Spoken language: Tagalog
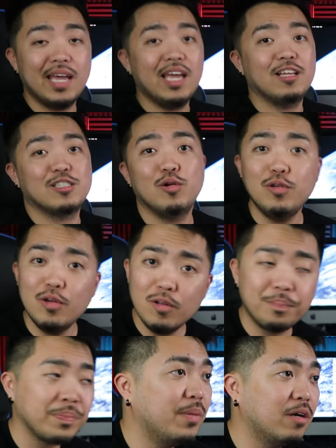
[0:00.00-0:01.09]
Hey, so
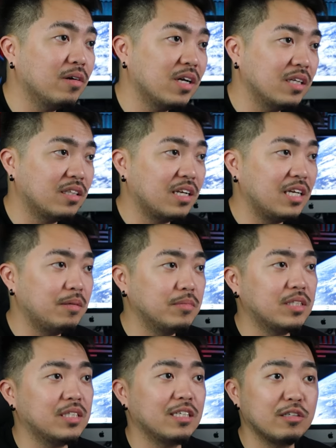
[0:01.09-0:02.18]
yun, kung meron kang
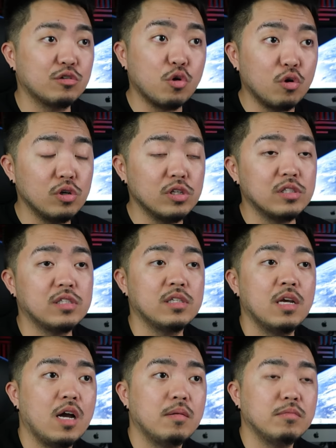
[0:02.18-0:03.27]
dreams, goals,
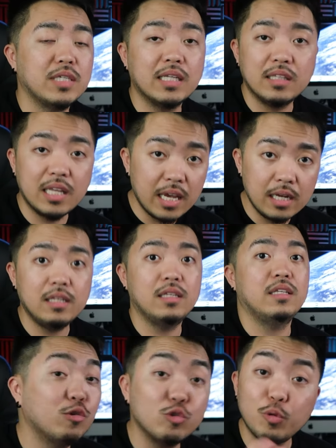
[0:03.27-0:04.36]
um, John Dale,
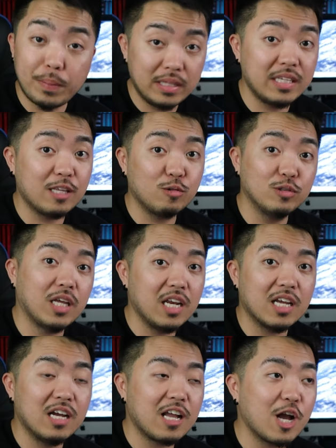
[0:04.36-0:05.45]
matutupad yan kung
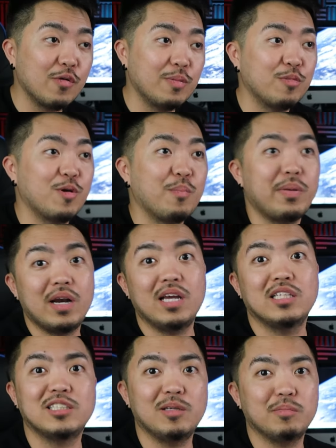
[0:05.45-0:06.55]
talagang gagawin mo ng
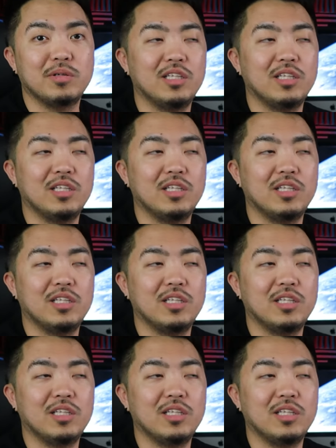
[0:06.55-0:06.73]
paraan siya.